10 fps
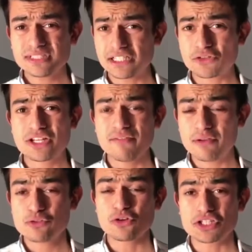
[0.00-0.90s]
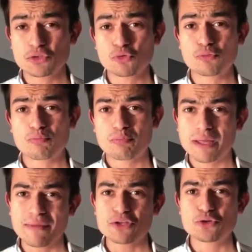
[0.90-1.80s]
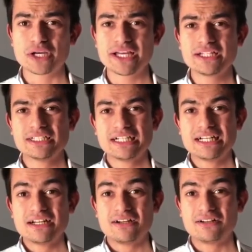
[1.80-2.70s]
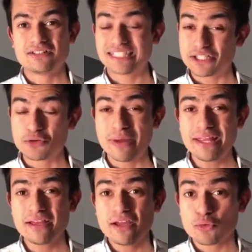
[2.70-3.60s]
sachant qu'il avait une sortie de route prématurée euh, cette semaine.